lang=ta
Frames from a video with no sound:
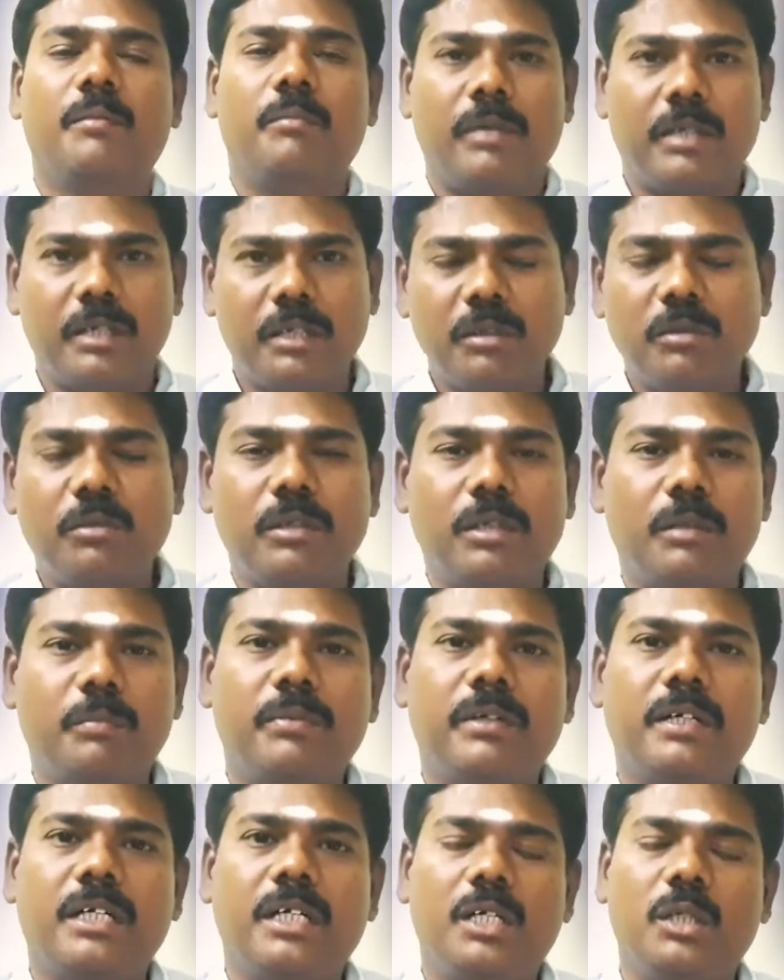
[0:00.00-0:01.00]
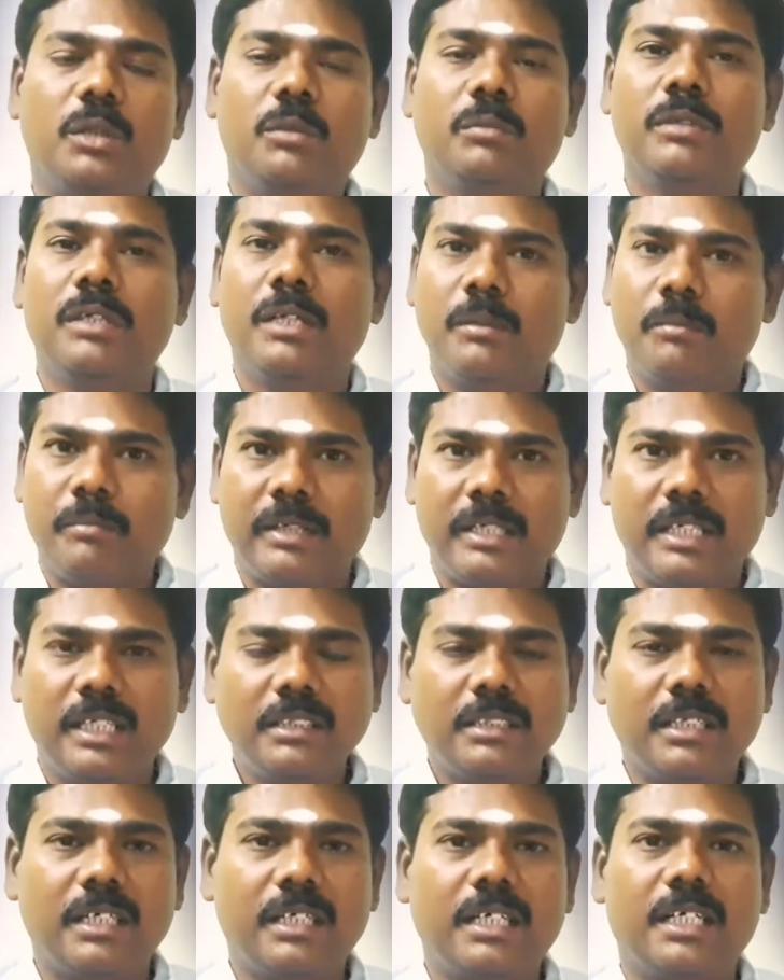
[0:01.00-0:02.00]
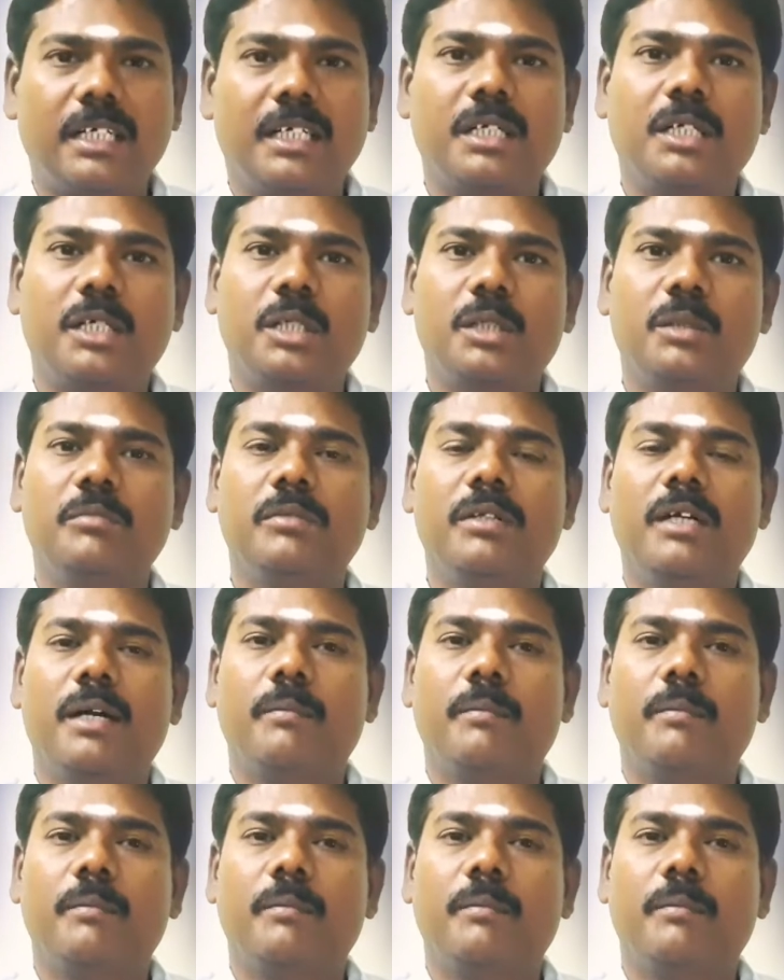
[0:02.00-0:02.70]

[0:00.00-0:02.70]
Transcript: மனக்குழப்பங்களும் மனச்சங்கடங்களும்